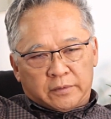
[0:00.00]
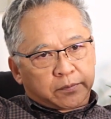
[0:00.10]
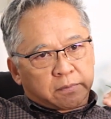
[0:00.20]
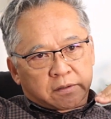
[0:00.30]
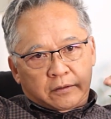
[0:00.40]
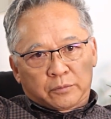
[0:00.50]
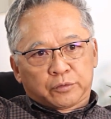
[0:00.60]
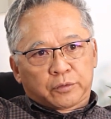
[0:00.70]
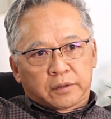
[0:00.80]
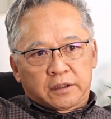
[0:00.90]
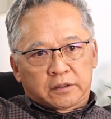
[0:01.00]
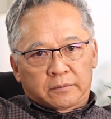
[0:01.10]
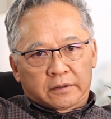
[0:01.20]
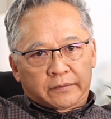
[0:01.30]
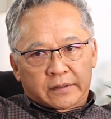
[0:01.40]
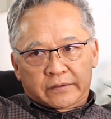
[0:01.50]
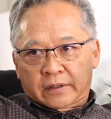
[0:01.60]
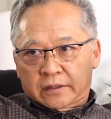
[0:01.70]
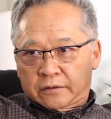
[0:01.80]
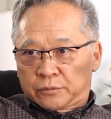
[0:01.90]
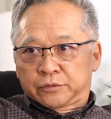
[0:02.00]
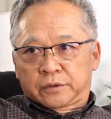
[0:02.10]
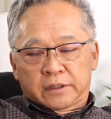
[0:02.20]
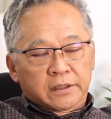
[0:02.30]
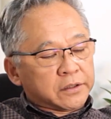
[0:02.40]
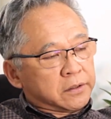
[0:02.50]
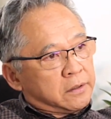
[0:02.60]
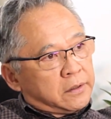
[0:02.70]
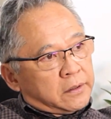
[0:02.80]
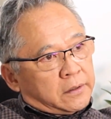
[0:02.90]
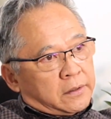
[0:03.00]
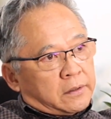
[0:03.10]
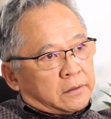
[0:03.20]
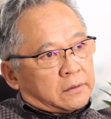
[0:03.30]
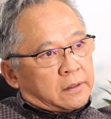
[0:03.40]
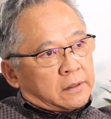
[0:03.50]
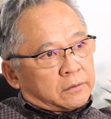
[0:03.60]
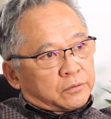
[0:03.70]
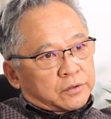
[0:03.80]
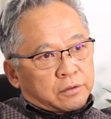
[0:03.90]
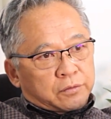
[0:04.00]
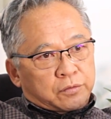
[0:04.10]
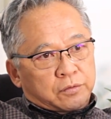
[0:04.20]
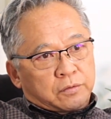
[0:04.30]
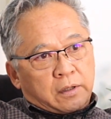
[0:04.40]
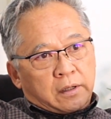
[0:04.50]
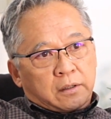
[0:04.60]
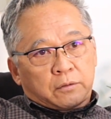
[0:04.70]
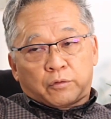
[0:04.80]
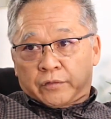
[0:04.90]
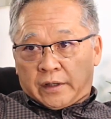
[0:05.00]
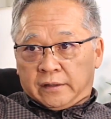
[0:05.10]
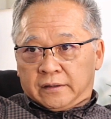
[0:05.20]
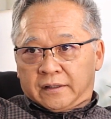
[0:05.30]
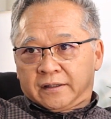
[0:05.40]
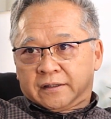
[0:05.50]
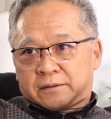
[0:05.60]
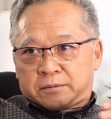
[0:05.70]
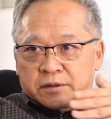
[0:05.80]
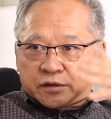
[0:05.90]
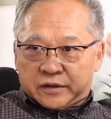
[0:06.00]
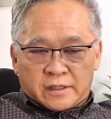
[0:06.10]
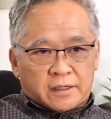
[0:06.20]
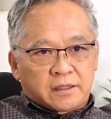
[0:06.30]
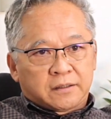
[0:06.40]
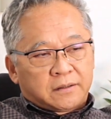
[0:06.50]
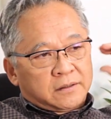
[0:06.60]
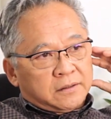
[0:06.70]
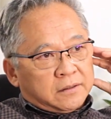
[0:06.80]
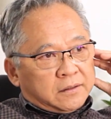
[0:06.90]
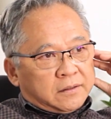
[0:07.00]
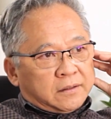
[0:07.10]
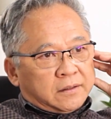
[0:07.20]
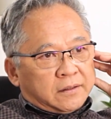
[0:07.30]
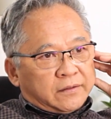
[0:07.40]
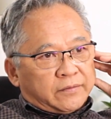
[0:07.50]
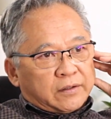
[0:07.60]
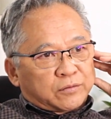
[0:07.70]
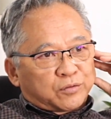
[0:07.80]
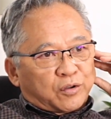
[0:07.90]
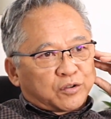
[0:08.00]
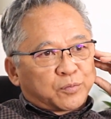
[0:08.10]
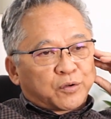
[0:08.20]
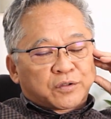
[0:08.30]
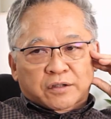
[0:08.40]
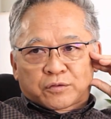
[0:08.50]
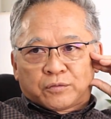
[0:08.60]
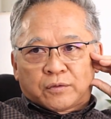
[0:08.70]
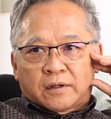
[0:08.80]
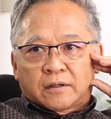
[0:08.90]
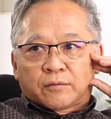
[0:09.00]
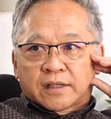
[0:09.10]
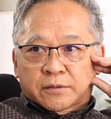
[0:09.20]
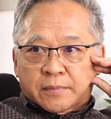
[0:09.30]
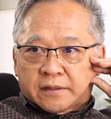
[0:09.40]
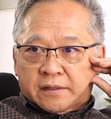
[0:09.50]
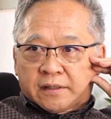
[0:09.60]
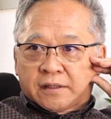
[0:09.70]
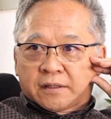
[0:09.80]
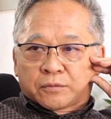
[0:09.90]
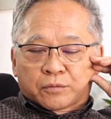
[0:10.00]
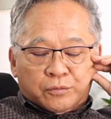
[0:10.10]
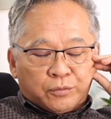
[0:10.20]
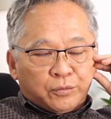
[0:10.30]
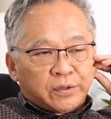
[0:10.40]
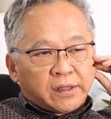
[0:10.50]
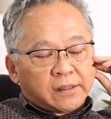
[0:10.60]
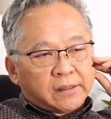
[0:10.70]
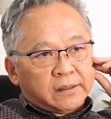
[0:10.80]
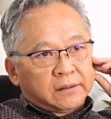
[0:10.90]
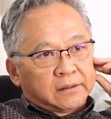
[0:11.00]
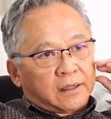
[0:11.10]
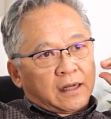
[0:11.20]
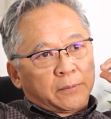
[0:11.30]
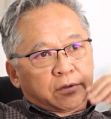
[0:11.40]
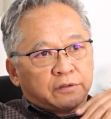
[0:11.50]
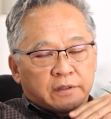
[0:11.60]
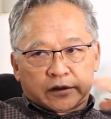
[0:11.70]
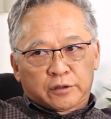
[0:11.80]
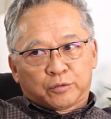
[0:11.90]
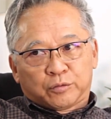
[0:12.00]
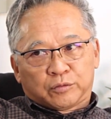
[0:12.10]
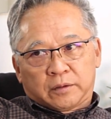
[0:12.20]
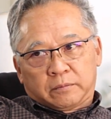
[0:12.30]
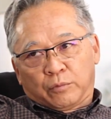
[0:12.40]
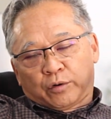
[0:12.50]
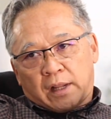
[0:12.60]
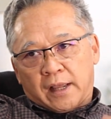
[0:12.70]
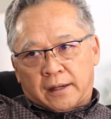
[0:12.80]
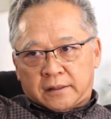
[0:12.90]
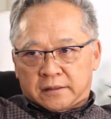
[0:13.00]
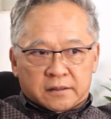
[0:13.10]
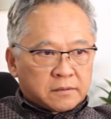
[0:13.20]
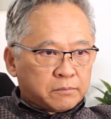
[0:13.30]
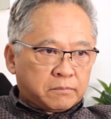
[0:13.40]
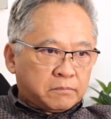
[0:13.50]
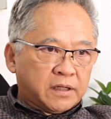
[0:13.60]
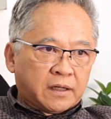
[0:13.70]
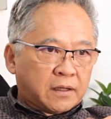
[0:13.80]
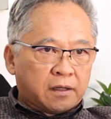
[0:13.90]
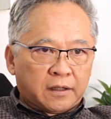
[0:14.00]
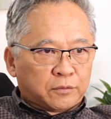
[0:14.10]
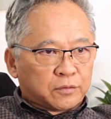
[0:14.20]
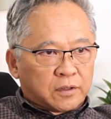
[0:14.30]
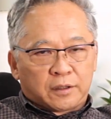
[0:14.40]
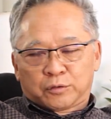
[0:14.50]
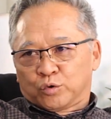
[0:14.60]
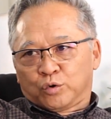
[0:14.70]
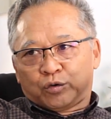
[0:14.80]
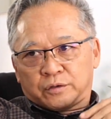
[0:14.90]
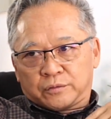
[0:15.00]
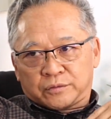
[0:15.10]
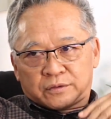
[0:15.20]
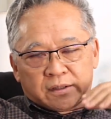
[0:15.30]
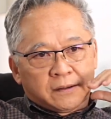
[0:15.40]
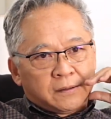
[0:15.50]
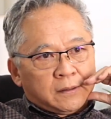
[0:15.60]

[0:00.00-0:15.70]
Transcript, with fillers: expansão muito grande, uma diversificação muito grande, né, nos anos é, 90, né? A gente tem aquele é, os nossos projetos com a USBT, Gugu e Eliana, naquela época a gente fazia de tudo, né? bonecas, brinquedos, eletrônicos, né?